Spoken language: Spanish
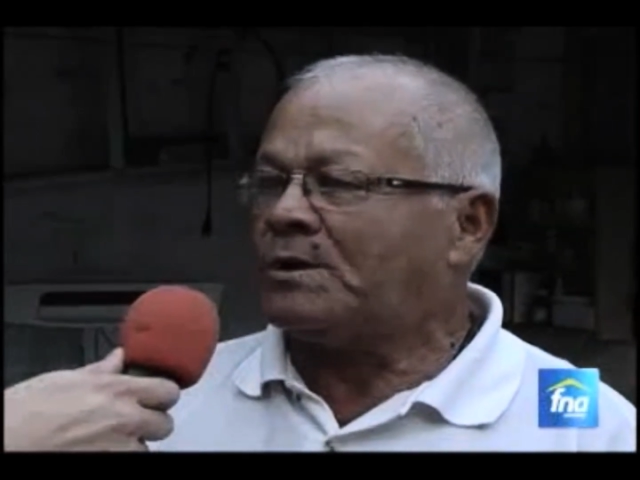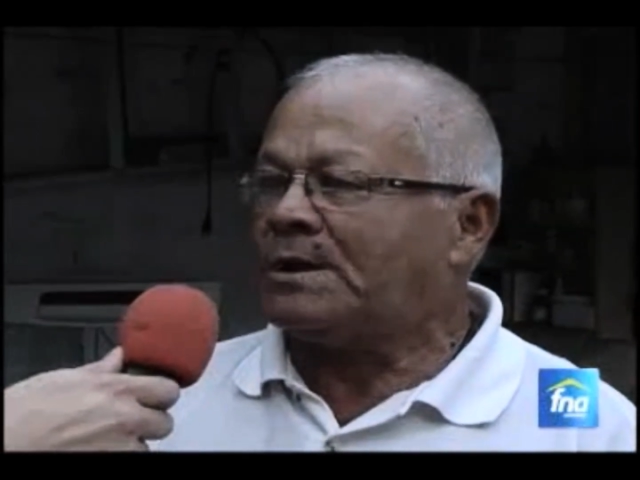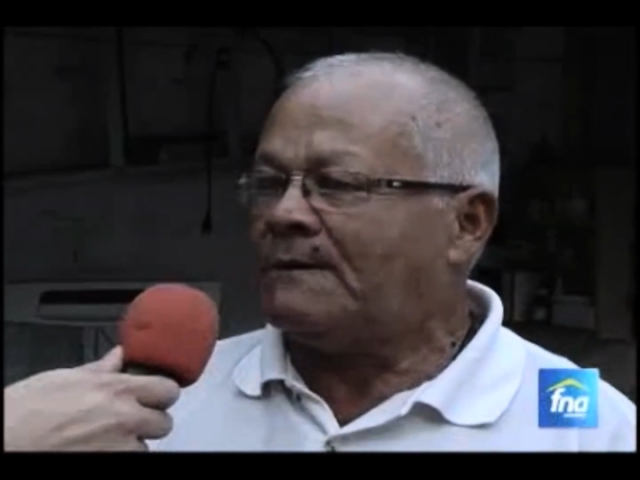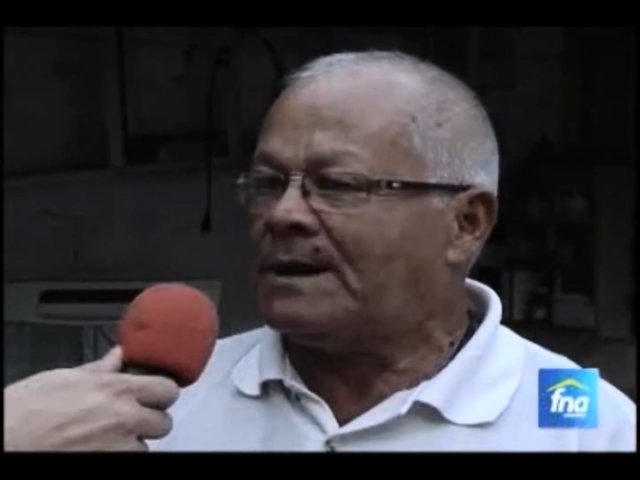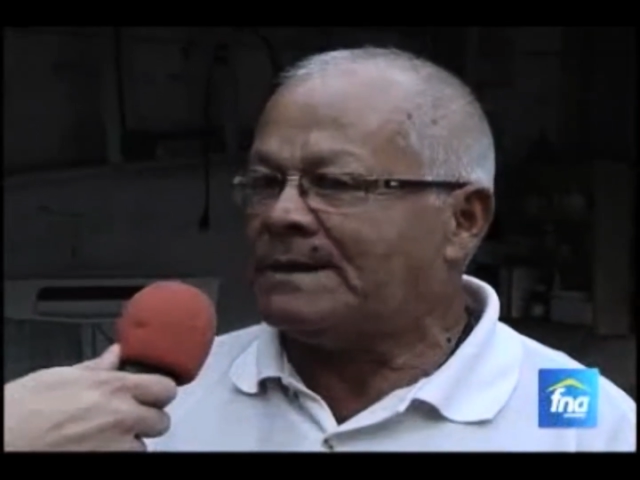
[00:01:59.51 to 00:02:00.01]

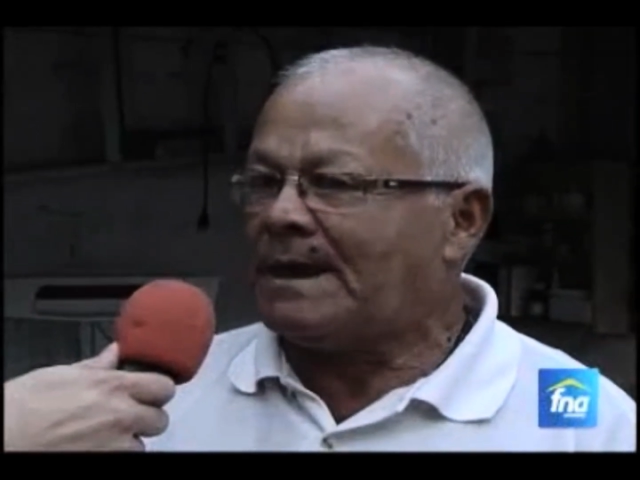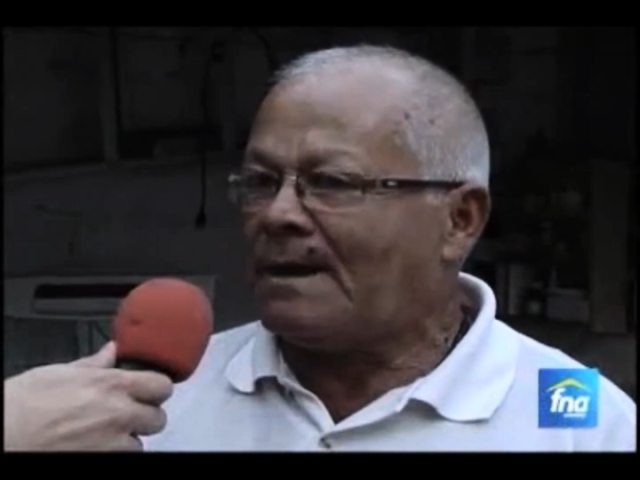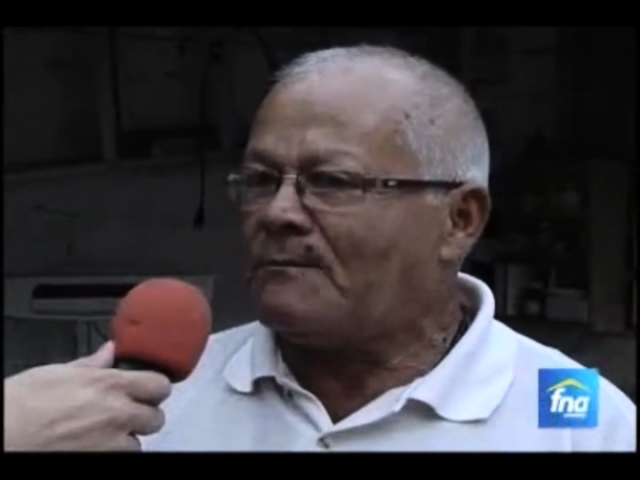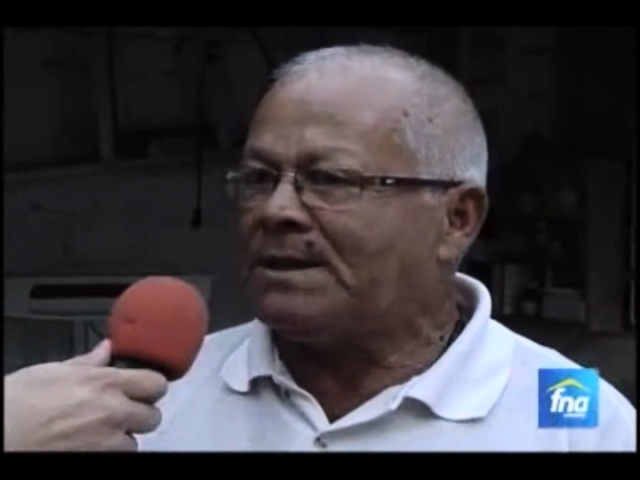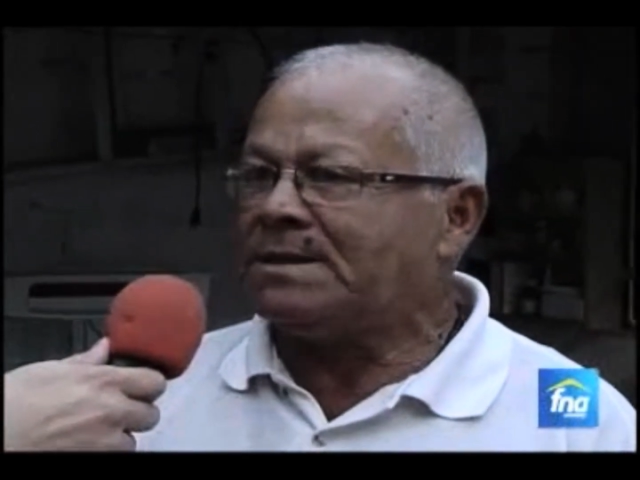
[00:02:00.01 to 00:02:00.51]
porque
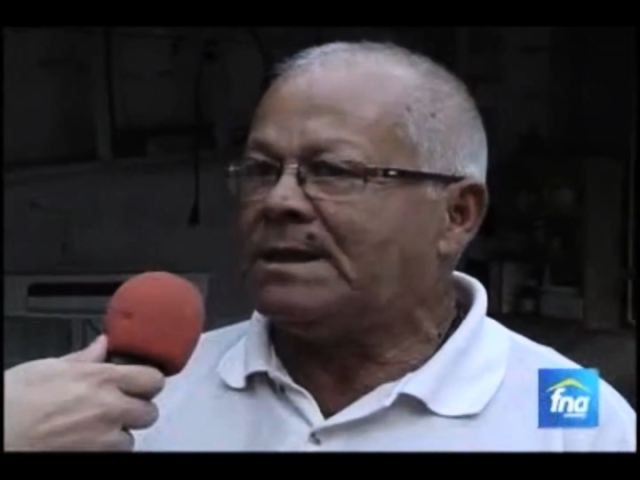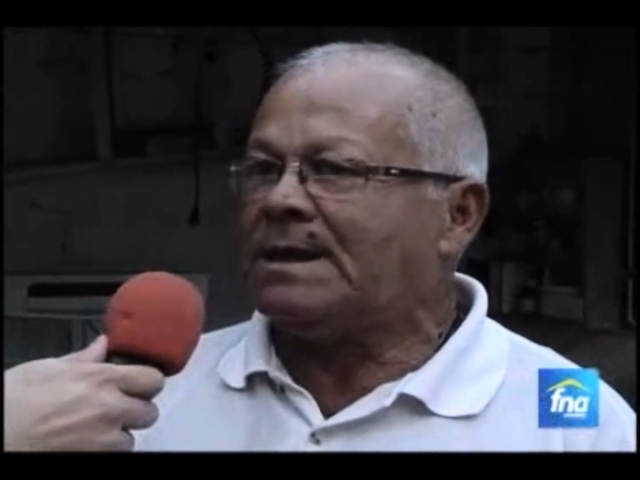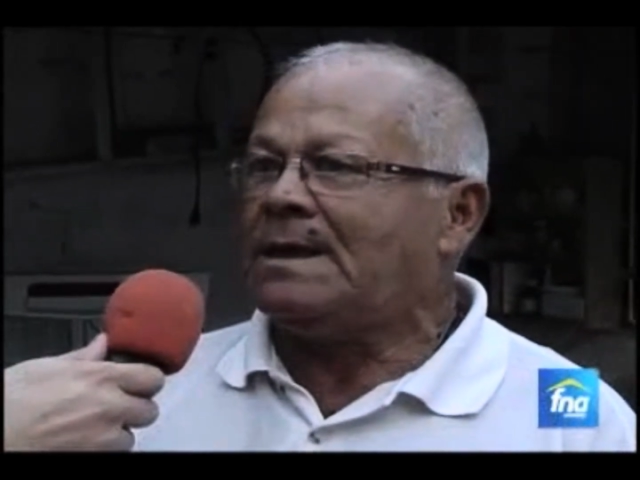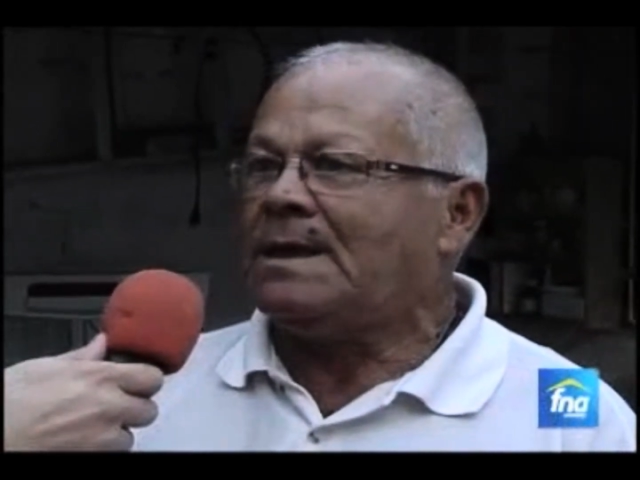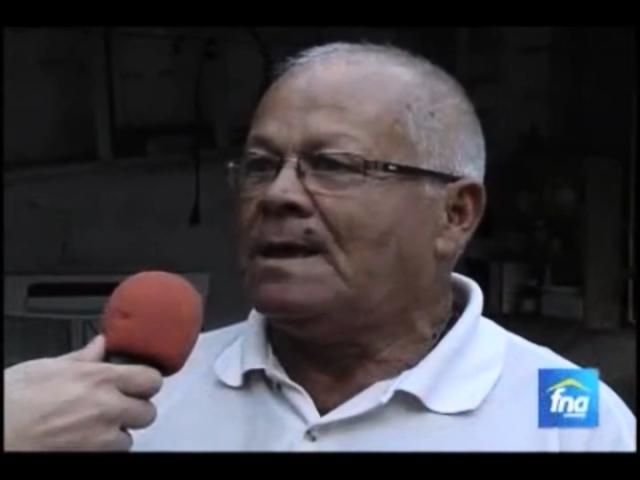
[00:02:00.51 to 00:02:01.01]

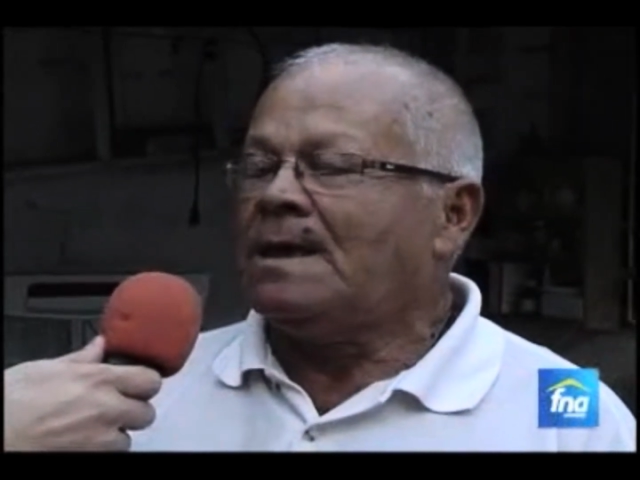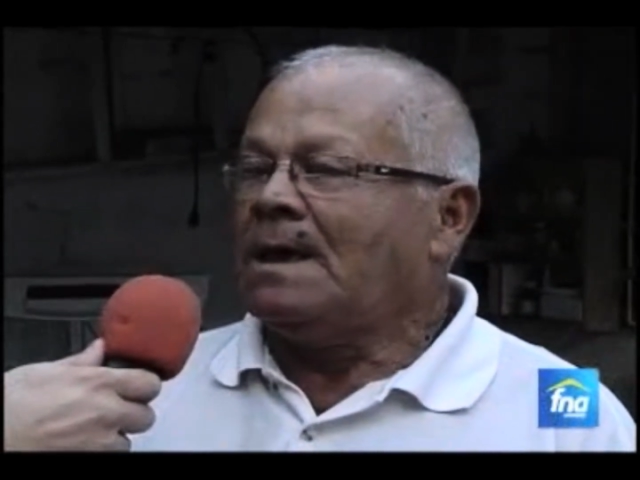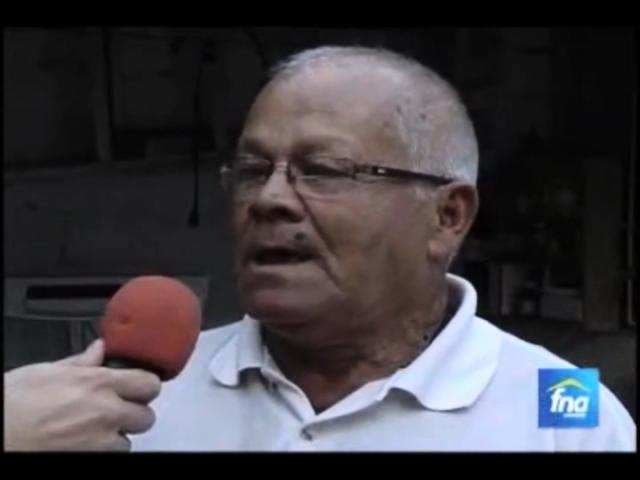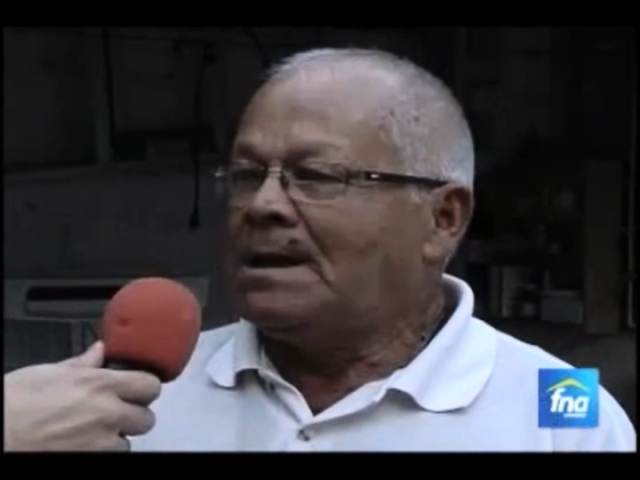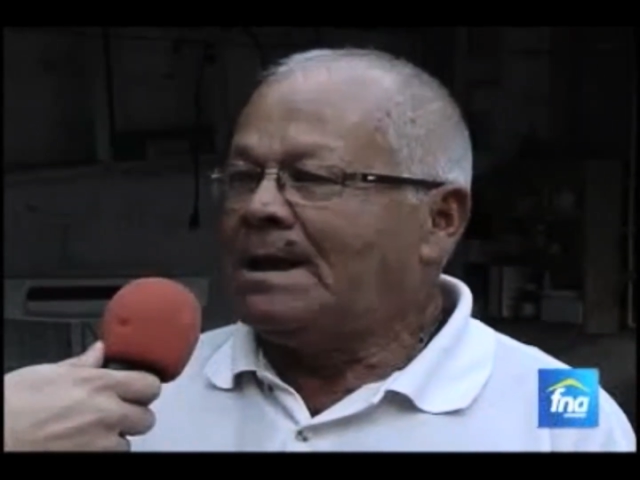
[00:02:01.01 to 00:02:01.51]
verdaderamente
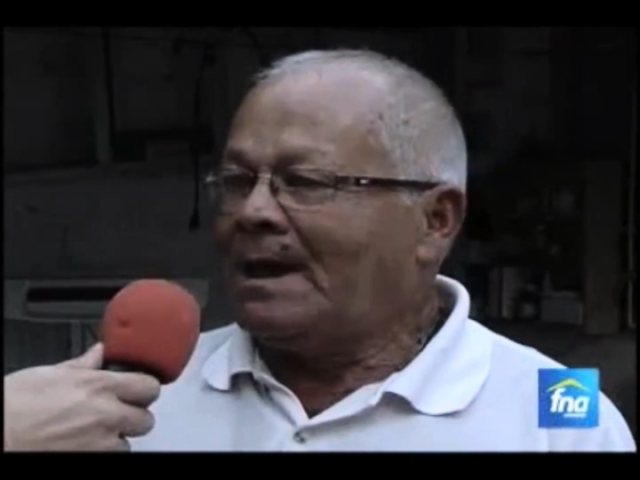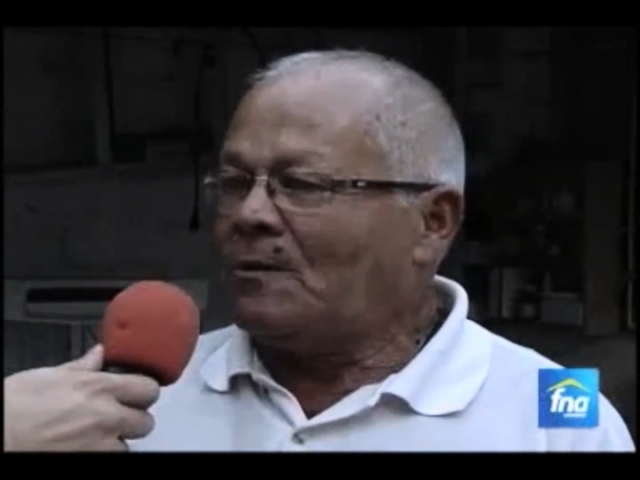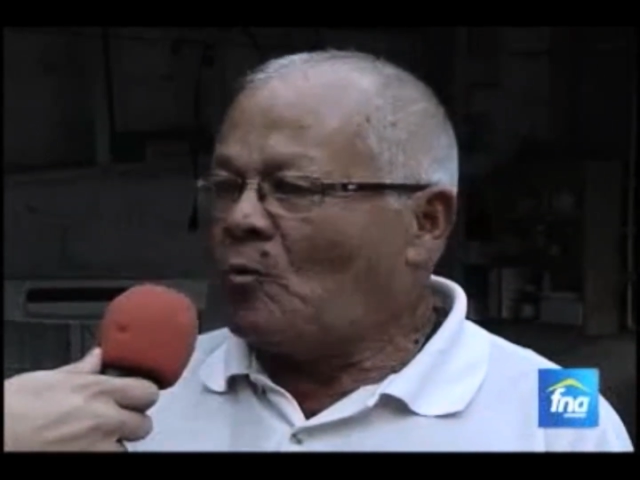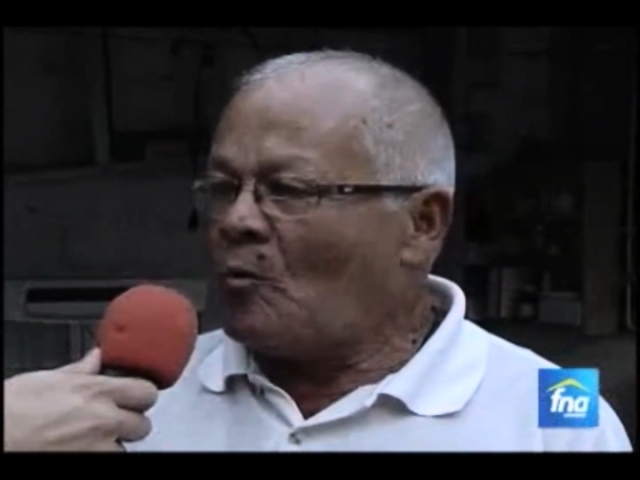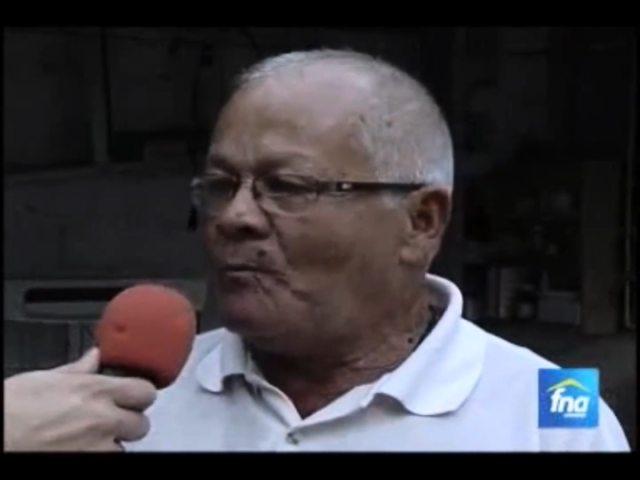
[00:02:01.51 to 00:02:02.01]

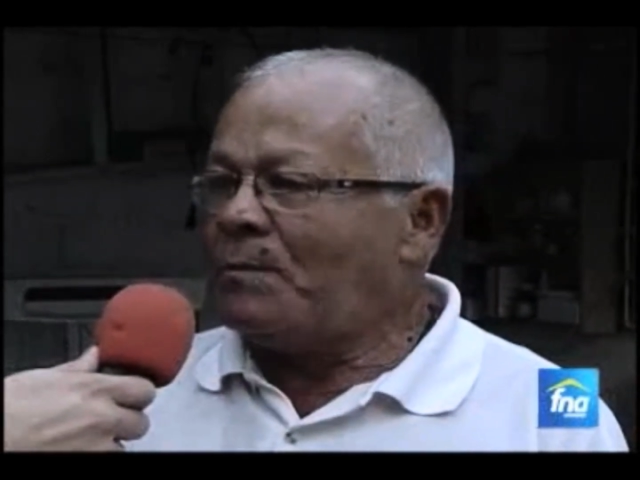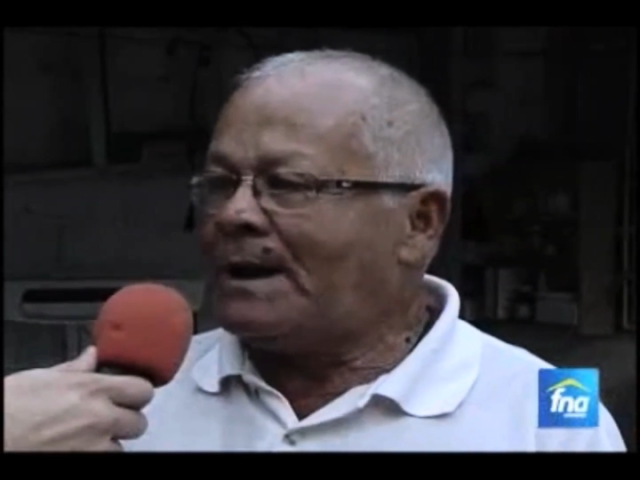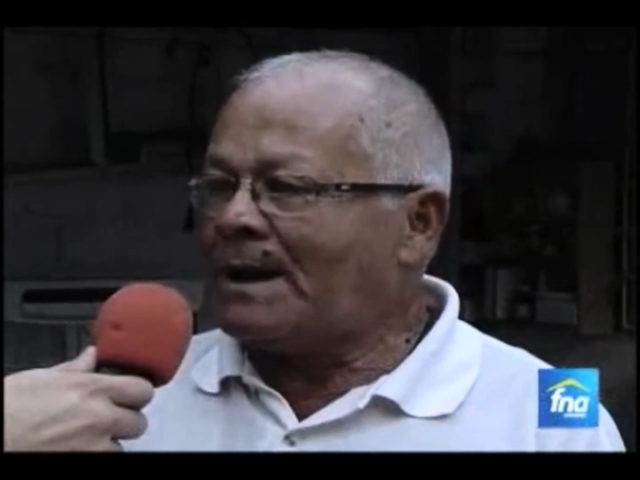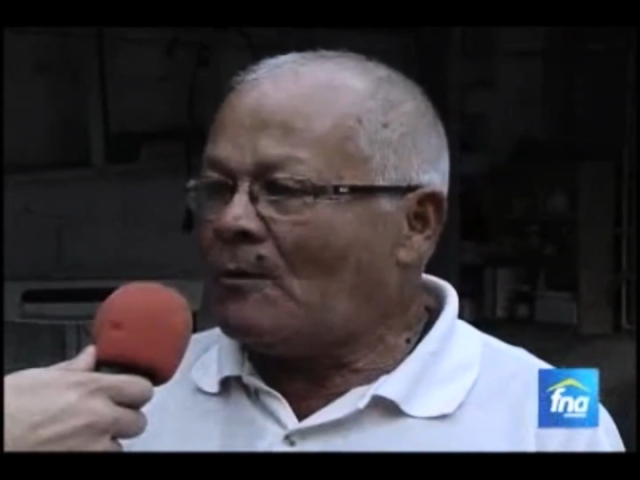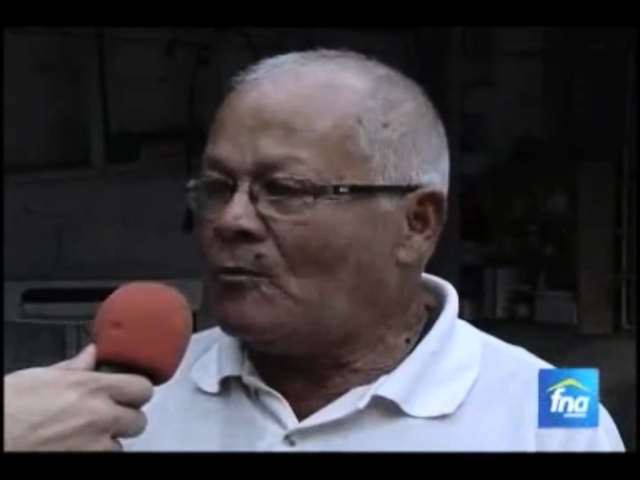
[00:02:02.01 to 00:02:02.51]
le
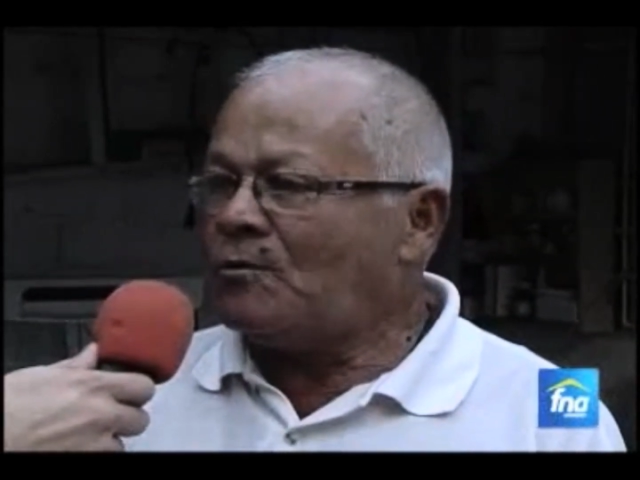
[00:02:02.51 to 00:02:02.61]
cumplen a